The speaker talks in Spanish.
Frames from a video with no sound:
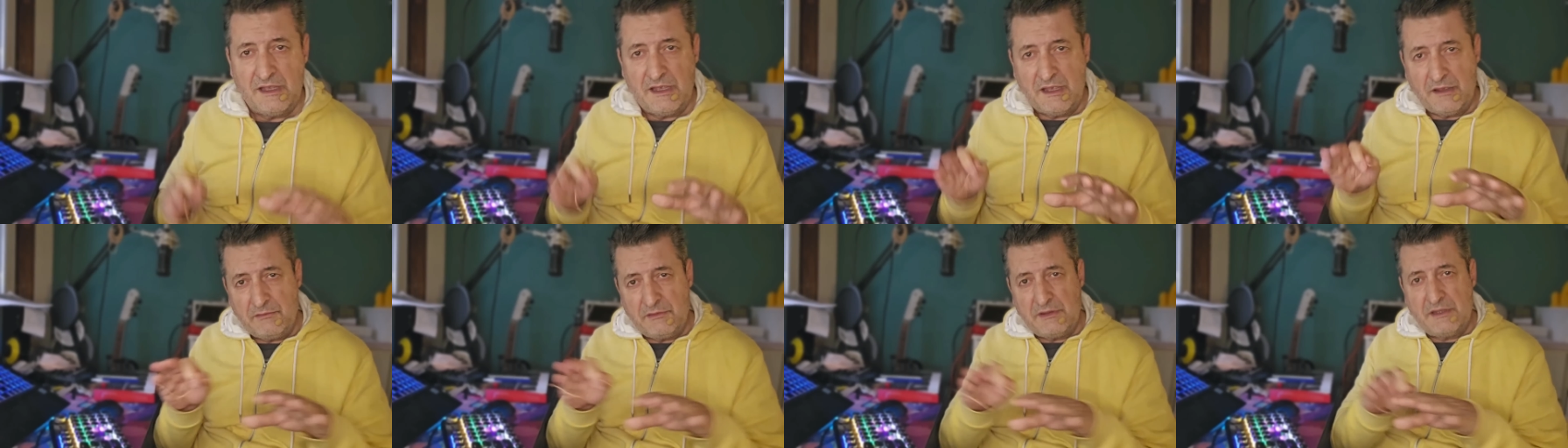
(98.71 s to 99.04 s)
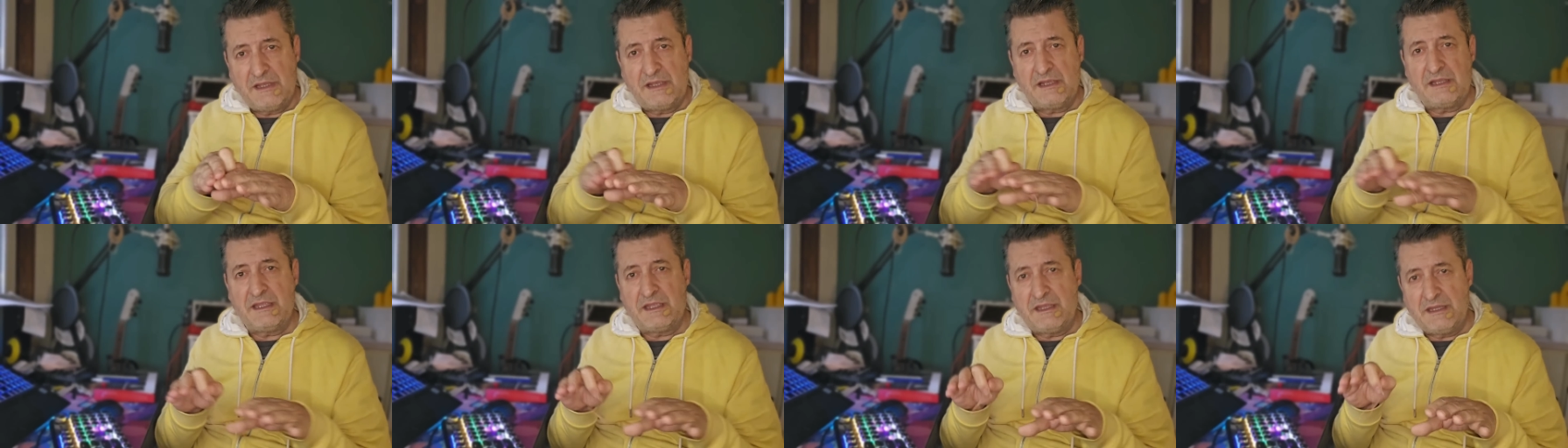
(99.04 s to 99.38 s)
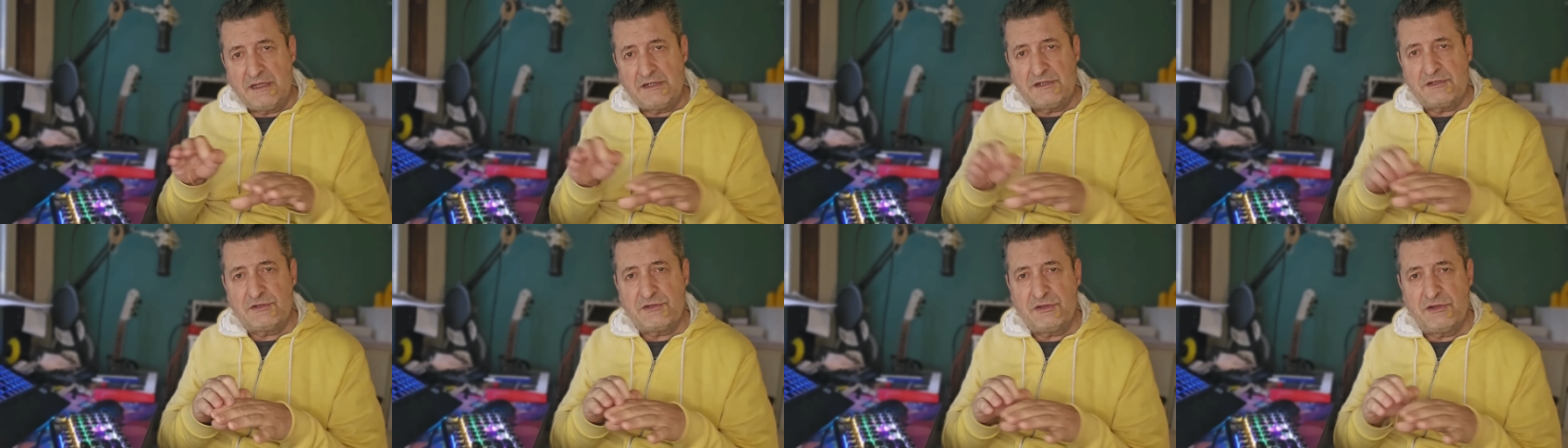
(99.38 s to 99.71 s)
había que
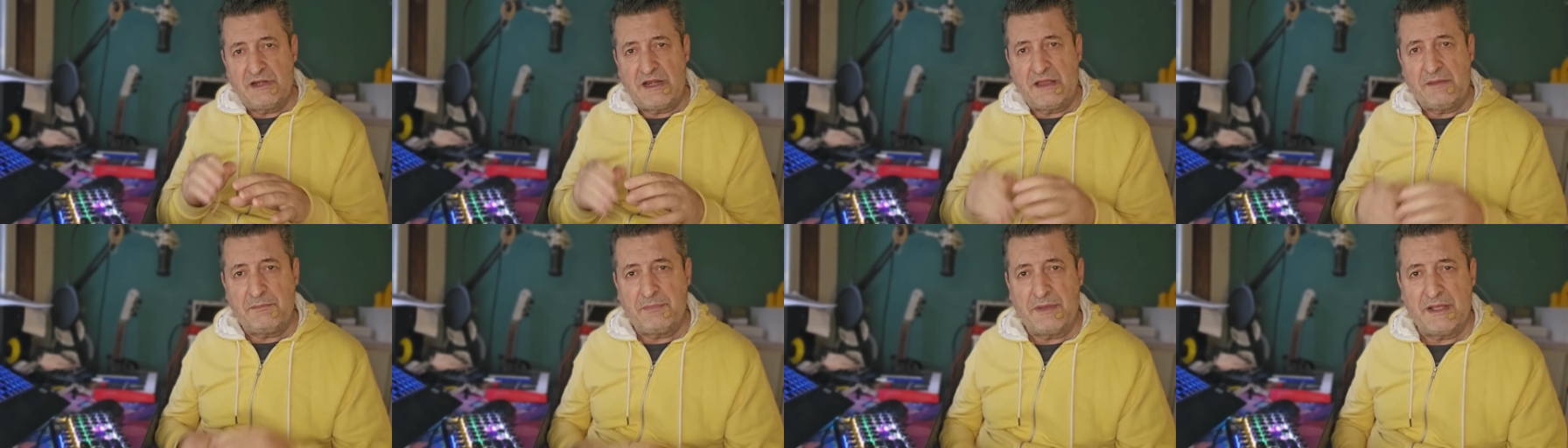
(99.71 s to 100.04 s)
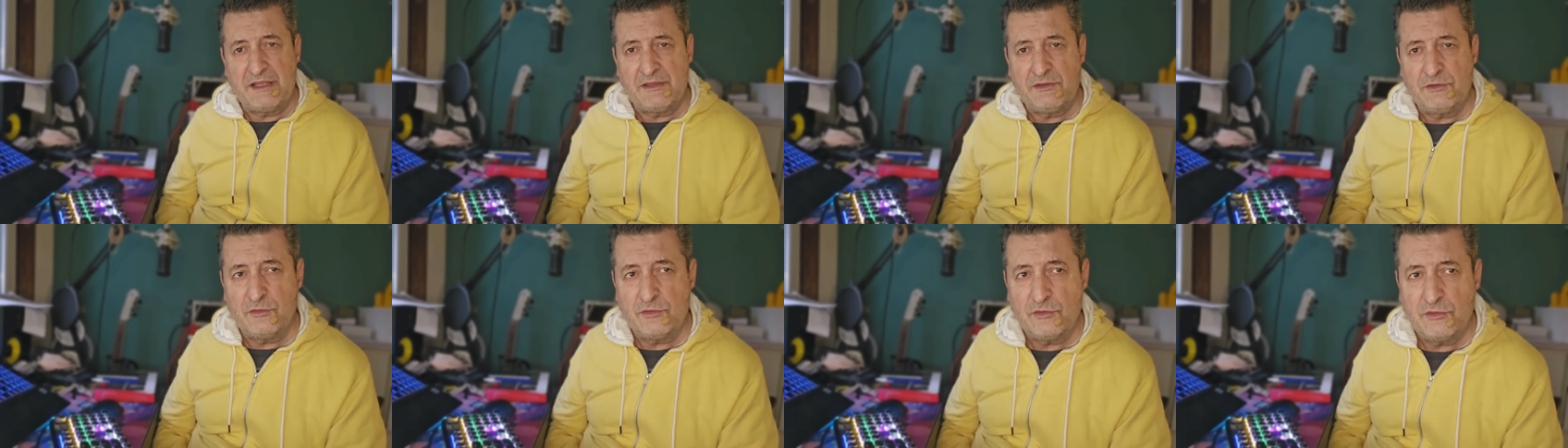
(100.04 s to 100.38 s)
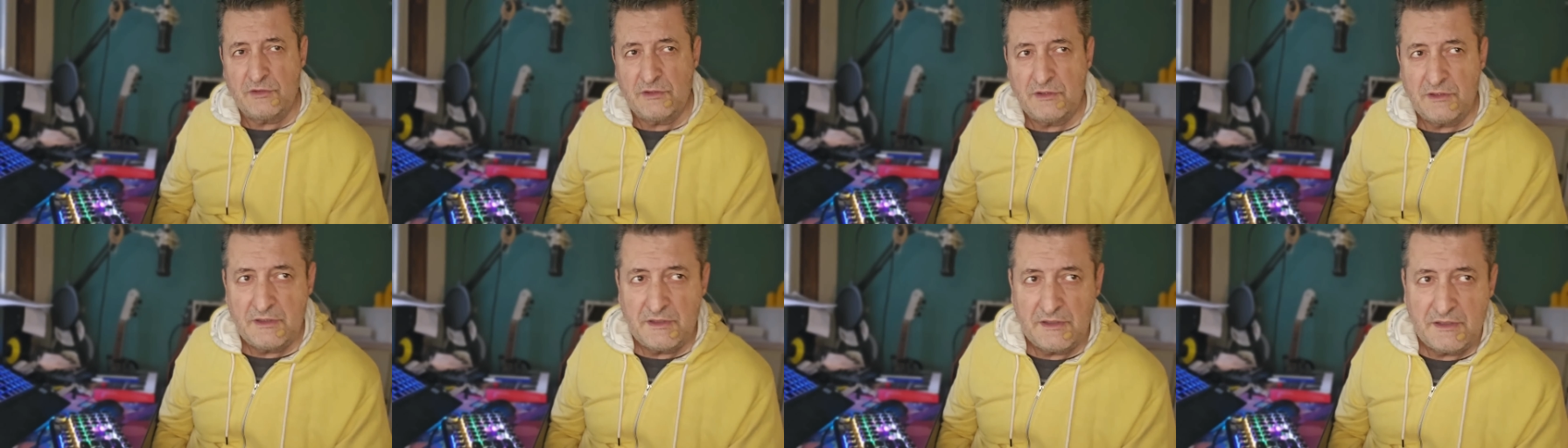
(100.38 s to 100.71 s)
ir
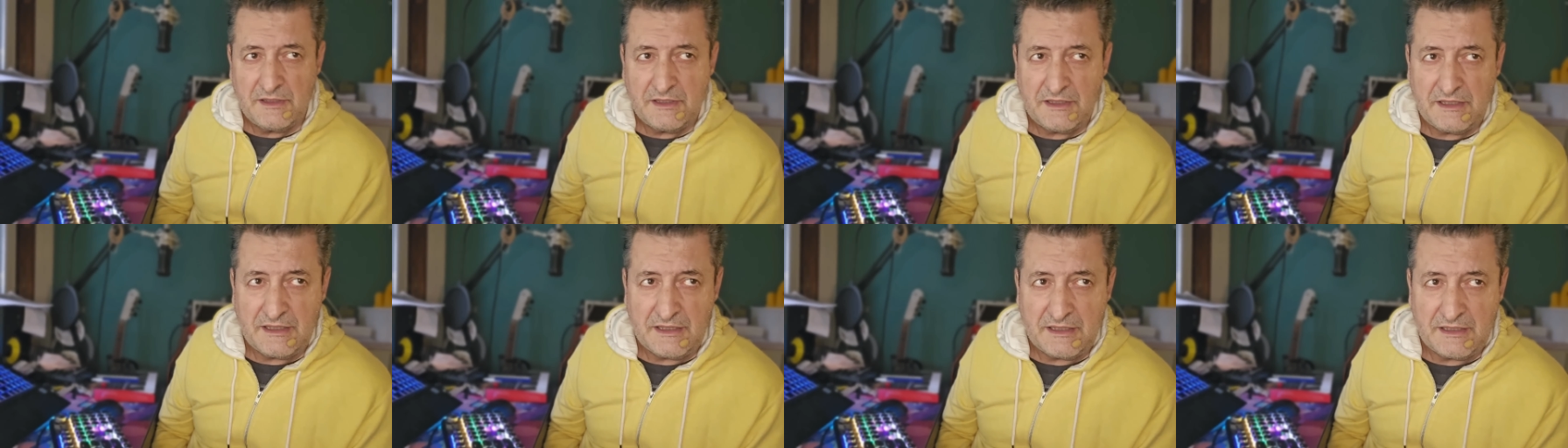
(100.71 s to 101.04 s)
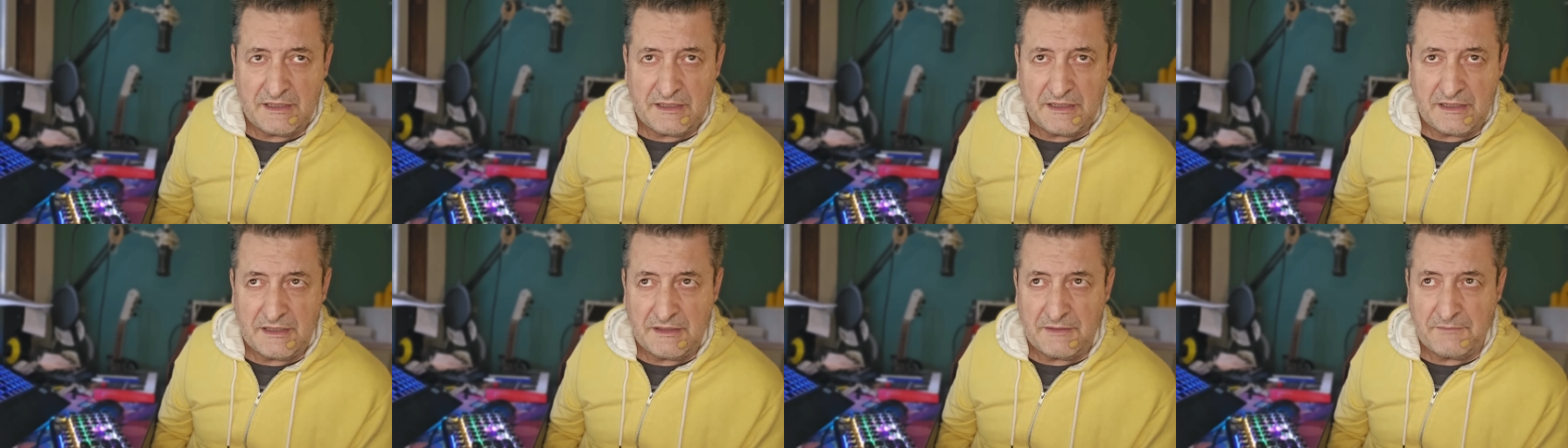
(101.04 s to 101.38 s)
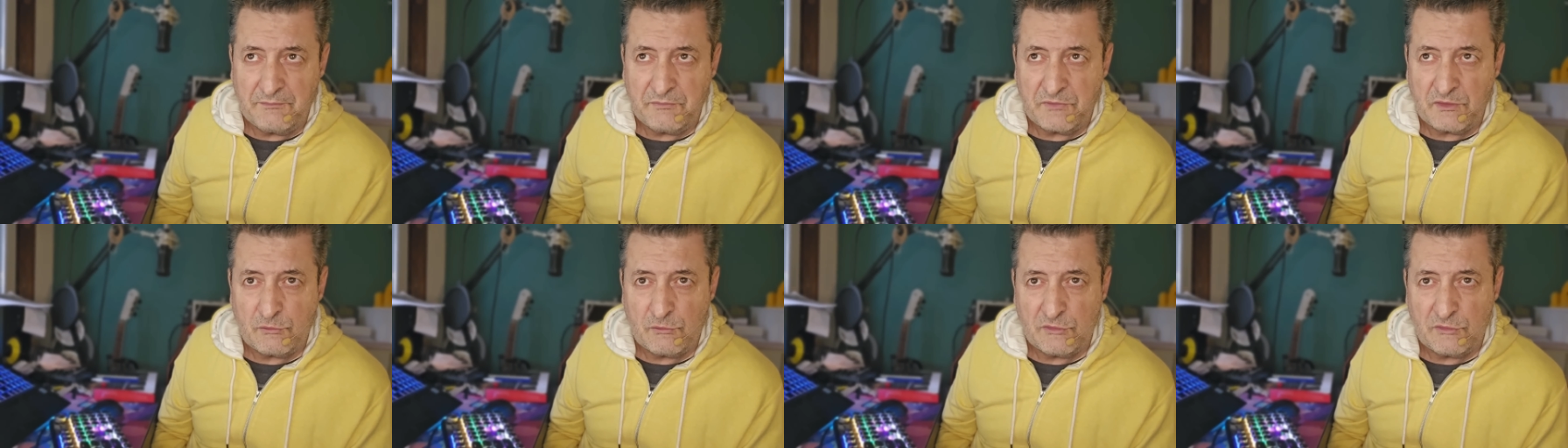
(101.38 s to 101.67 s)
solapando eh,